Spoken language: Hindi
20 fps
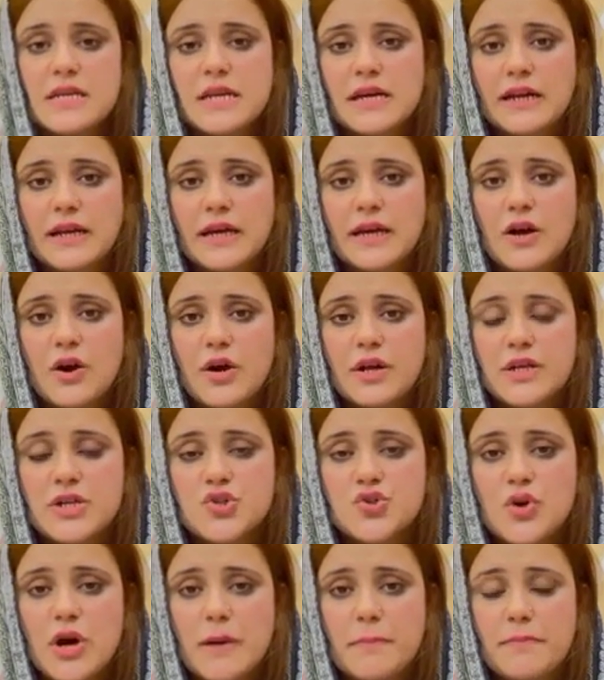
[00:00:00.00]
निकलेगा और
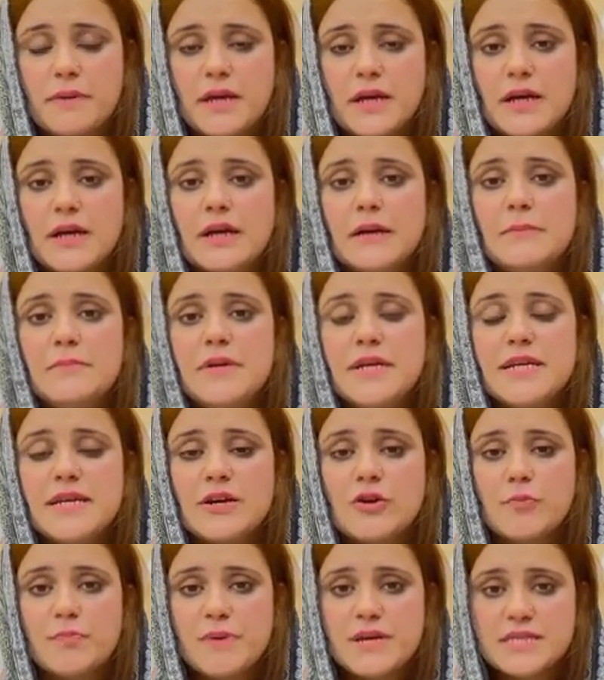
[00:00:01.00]
ये जो आपने
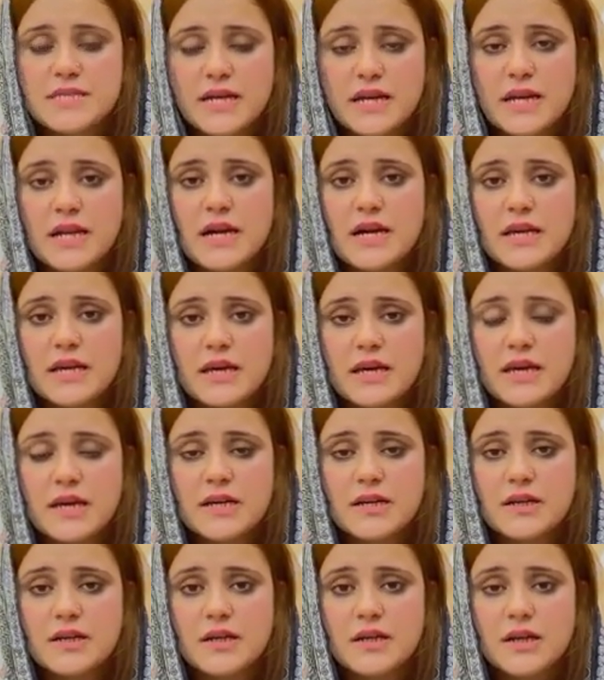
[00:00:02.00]
मीडिया को पैसा खिला के
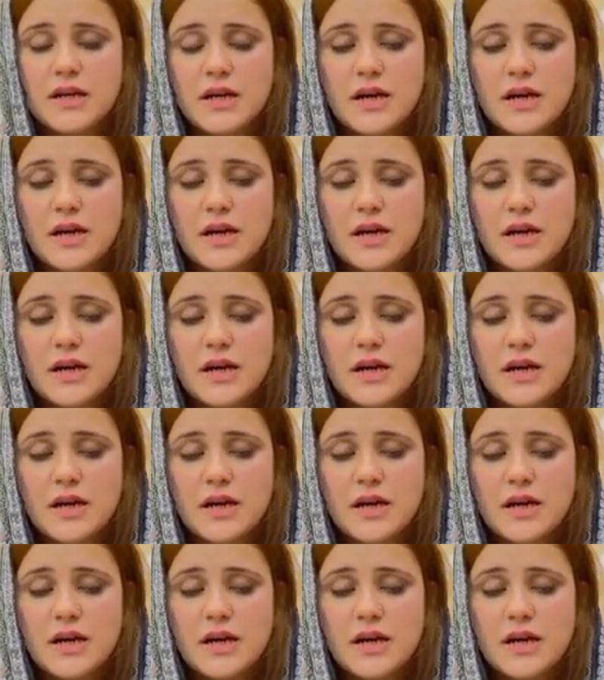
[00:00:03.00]
एक